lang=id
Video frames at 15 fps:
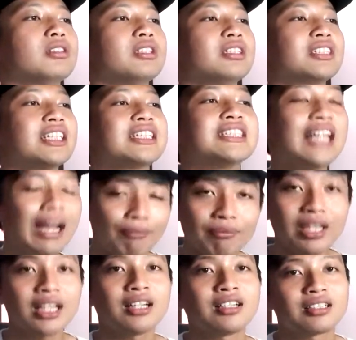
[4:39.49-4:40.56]
sejam
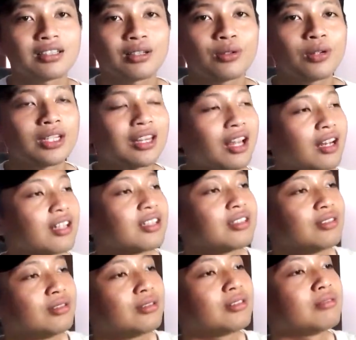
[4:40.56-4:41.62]
ya kekuatannya
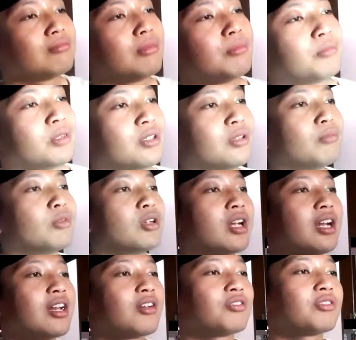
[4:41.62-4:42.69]
itu
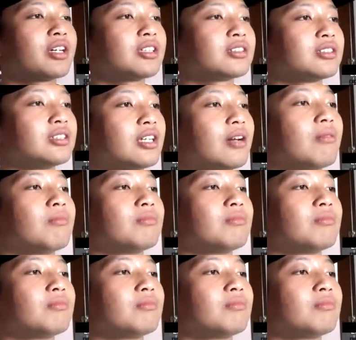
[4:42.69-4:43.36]
menimbulkan efek sejam